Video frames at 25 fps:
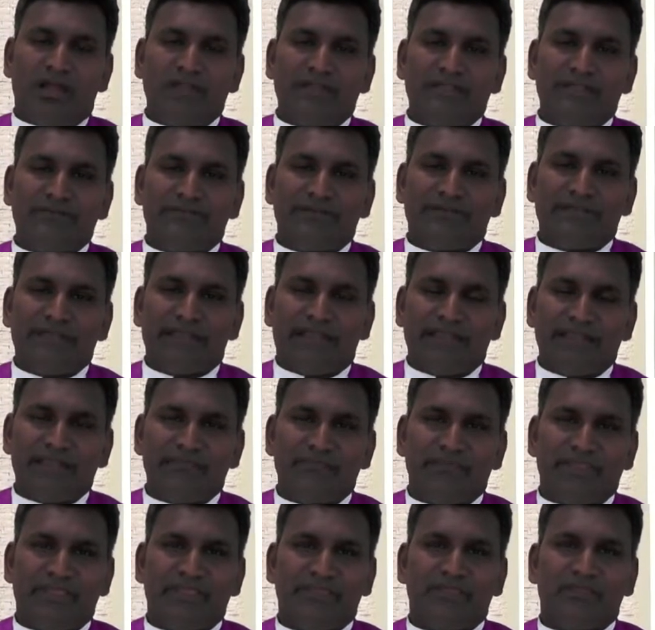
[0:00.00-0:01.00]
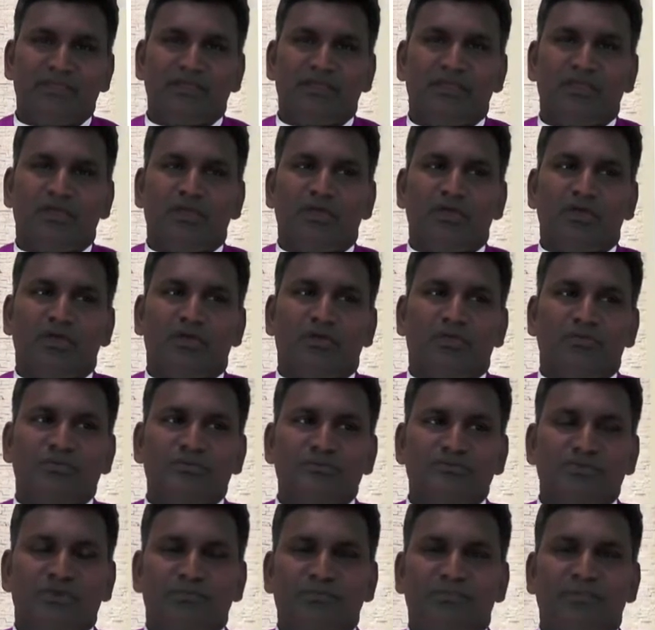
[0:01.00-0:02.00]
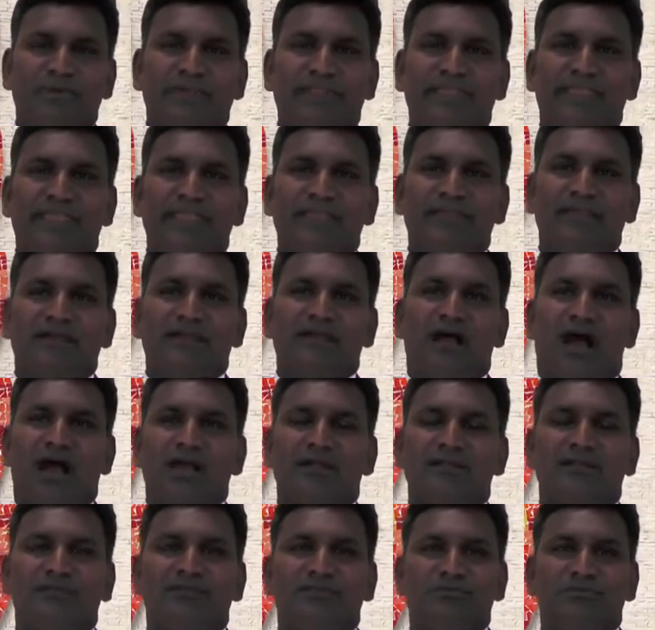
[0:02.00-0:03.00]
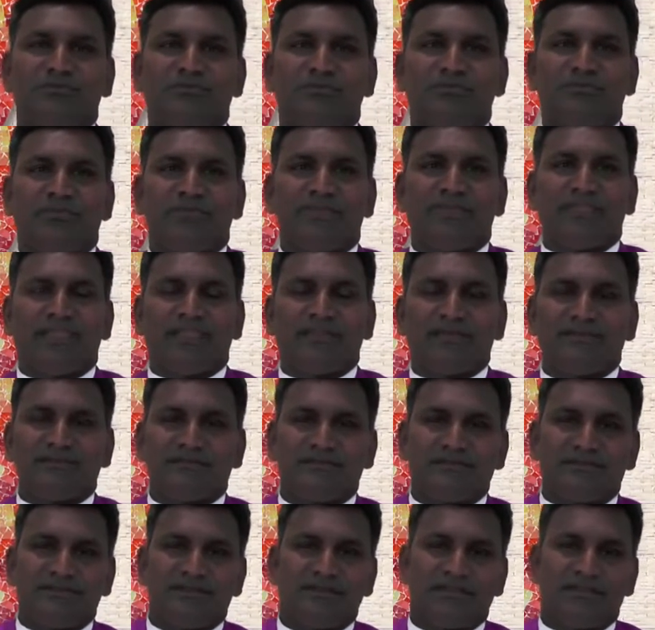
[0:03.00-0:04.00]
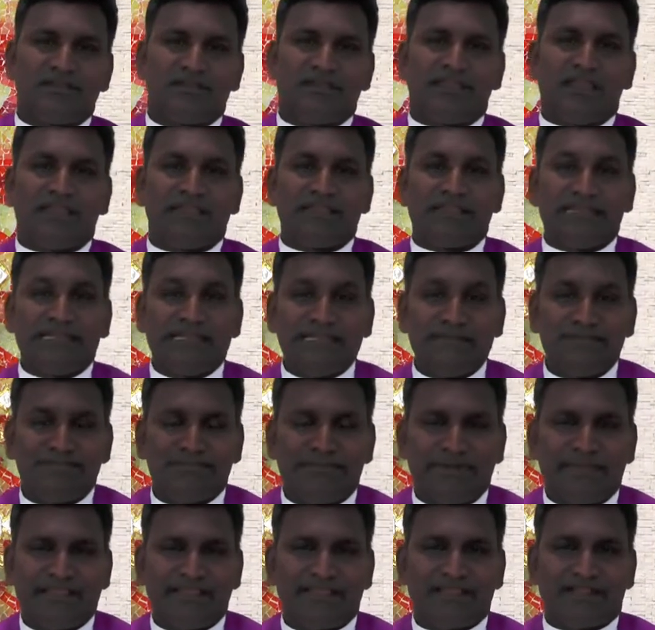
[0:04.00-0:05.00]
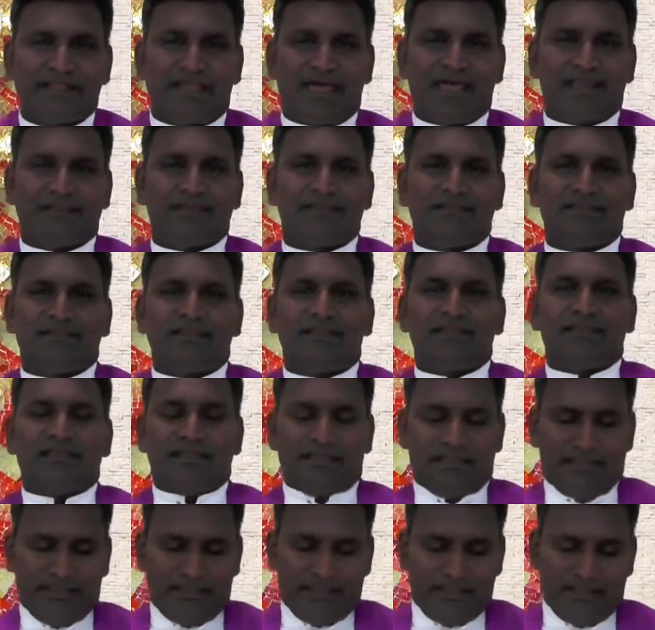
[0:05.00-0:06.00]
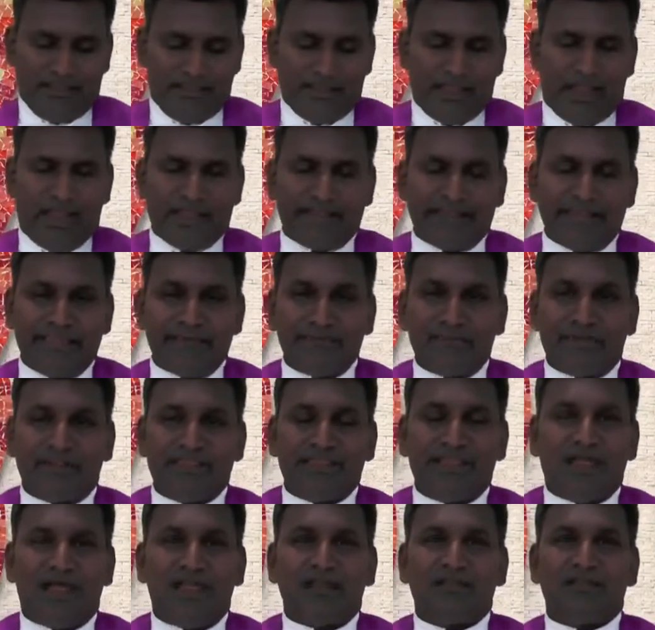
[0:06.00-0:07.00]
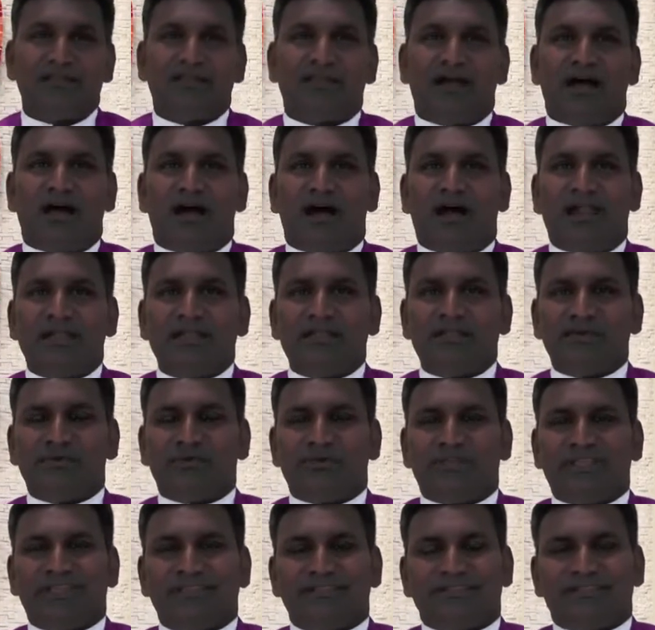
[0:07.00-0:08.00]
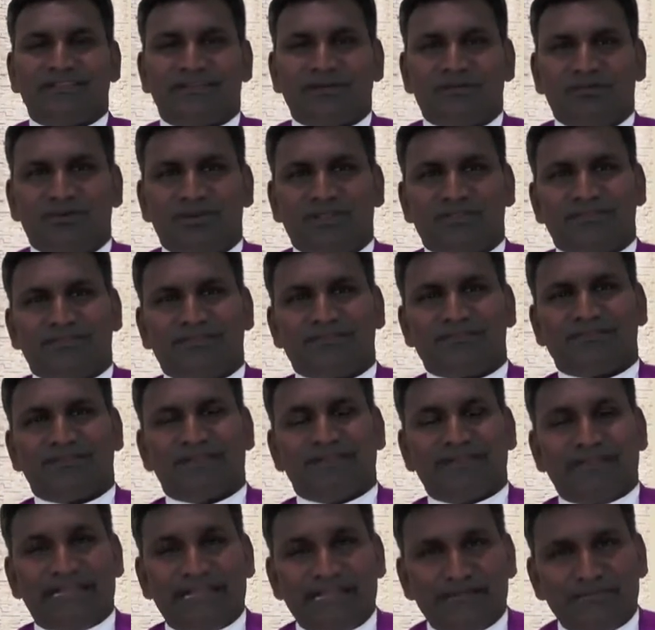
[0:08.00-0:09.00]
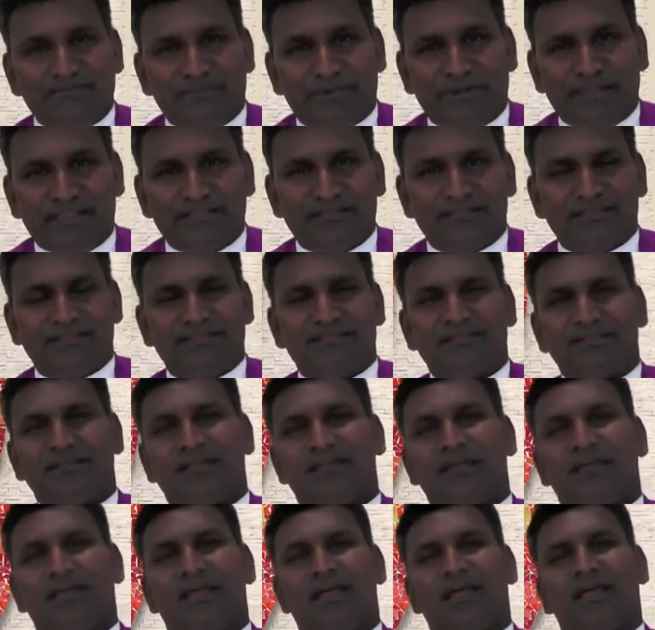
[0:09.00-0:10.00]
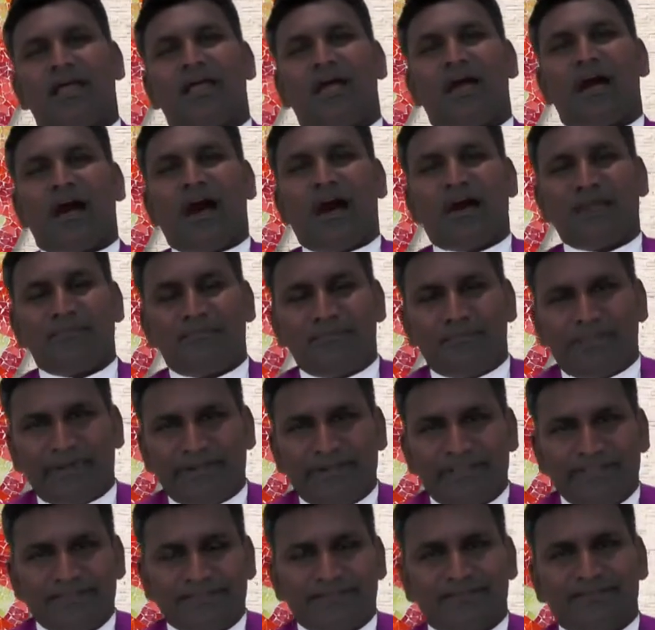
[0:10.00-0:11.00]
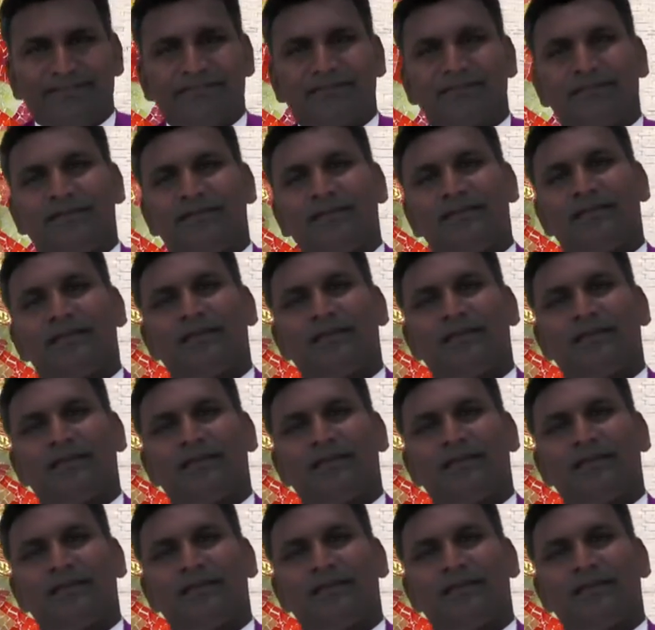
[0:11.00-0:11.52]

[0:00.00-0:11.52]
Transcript: ஆண்டவரின் அடிமை உம் சொற்படியே எனக்கு ஆகட்டும் என்று கீழ்ப்படுகிறார் அன்னை மறியால் ஆண்டோருடைய திருவுளத்திற்கு கீழ்ப்படிந்து அர்ப்பணித்து